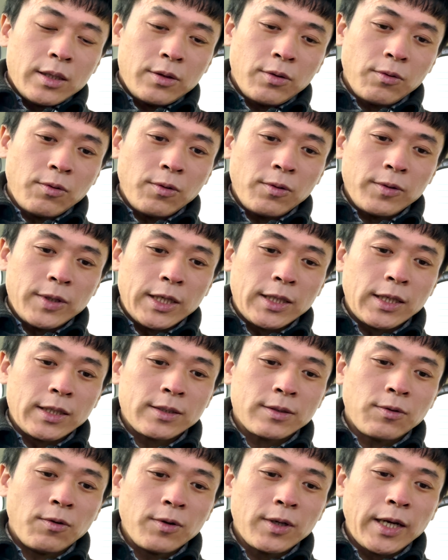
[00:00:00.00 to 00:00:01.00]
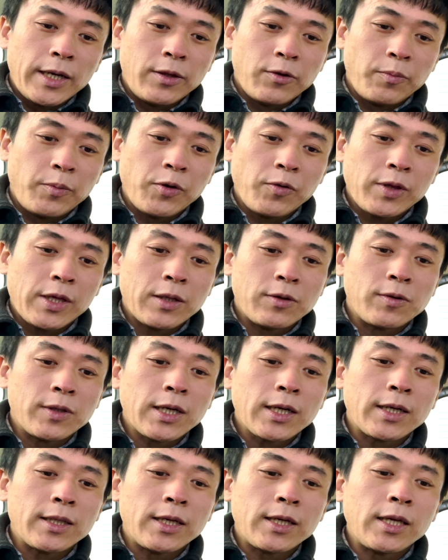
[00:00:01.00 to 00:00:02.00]
ところでです今回の描写の
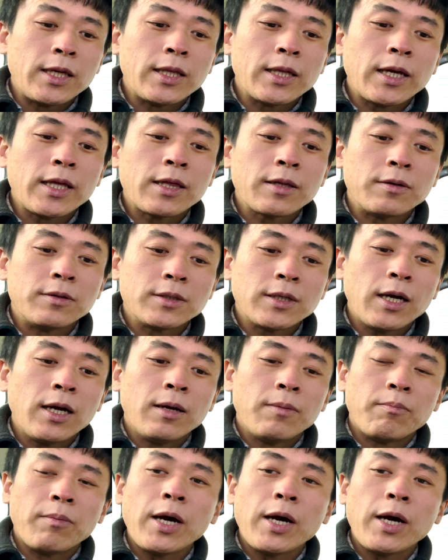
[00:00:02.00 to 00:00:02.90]
中で金田一君が